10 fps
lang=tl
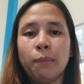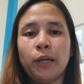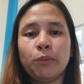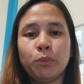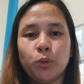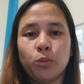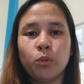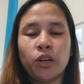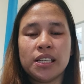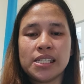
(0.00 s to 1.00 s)
kapag po
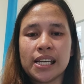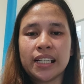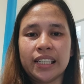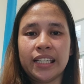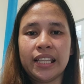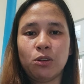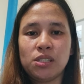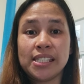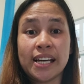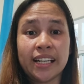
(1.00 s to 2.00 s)
bukas ang ilaw
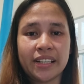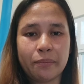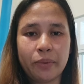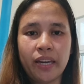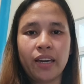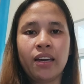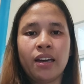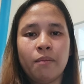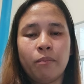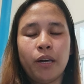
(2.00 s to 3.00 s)
sa gabi.
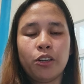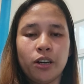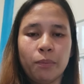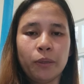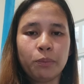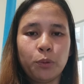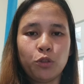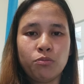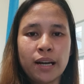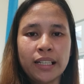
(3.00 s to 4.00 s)
Pero kapag po
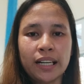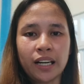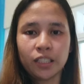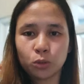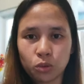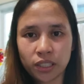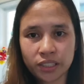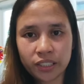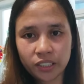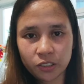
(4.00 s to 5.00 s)
umaga,
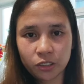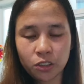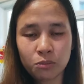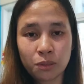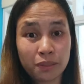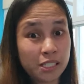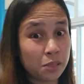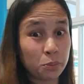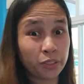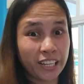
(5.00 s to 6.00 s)
katulad nito,
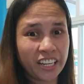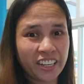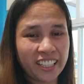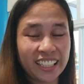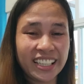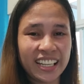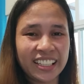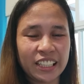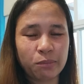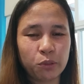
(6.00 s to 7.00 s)
lumabas po tayo kanina,
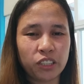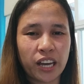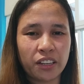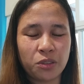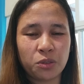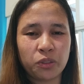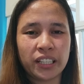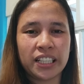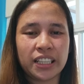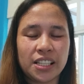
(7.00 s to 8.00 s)
hindi po tayo
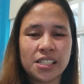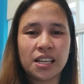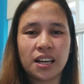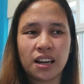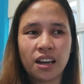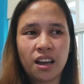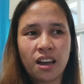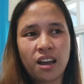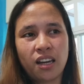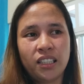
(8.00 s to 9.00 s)
kita sa
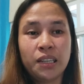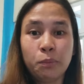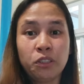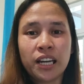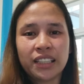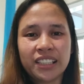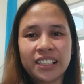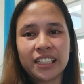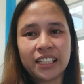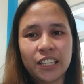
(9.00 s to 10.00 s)
hindi po
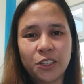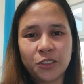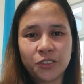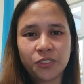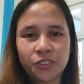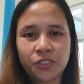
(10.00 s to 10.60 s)
natin kita yung